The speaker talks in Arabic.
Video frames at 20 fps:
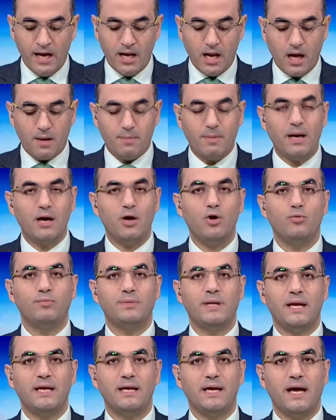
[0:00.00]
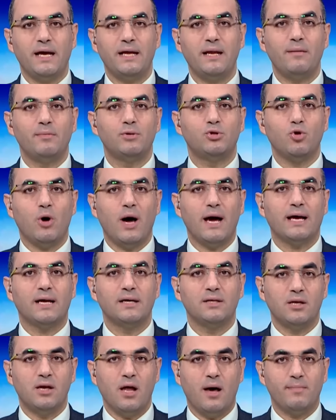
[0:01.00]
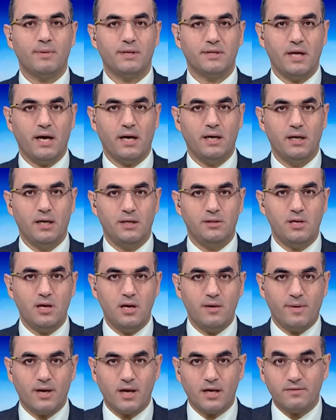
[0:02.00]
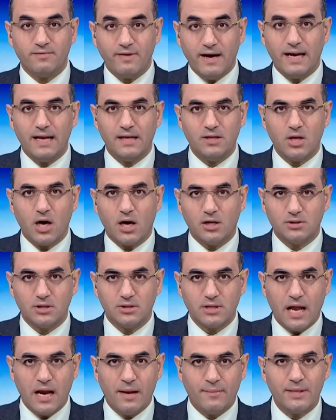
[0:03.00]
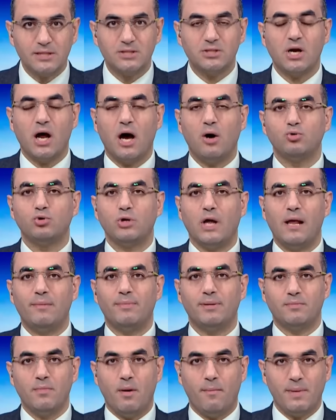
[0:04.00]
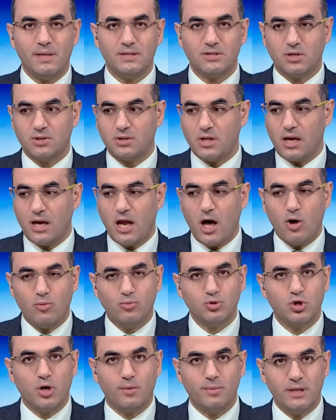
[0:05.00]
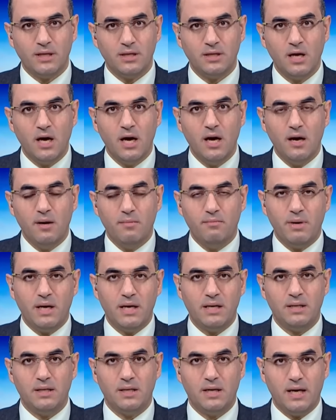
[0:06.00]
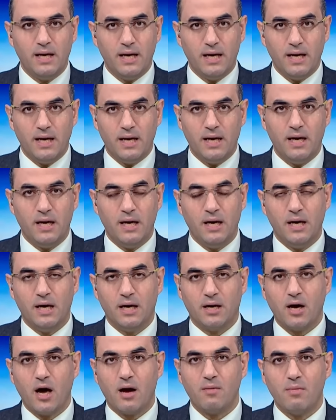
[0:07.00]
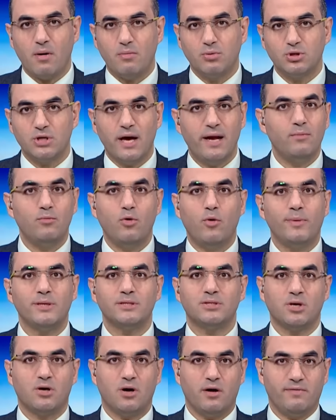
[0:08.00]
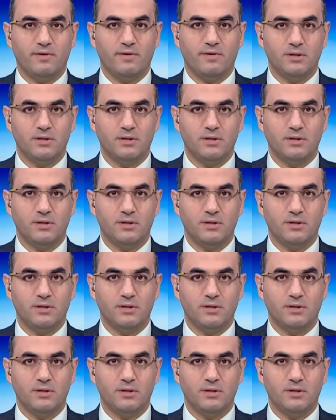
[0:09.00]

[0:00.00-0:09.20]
الاخبار اللبنانيه هنا بتؤكد الامر ده ان الامارات فعلا ضغطت على مصر او طلبت من مصر طلعوا مصابين من آه، كرم ابو سالم ومصر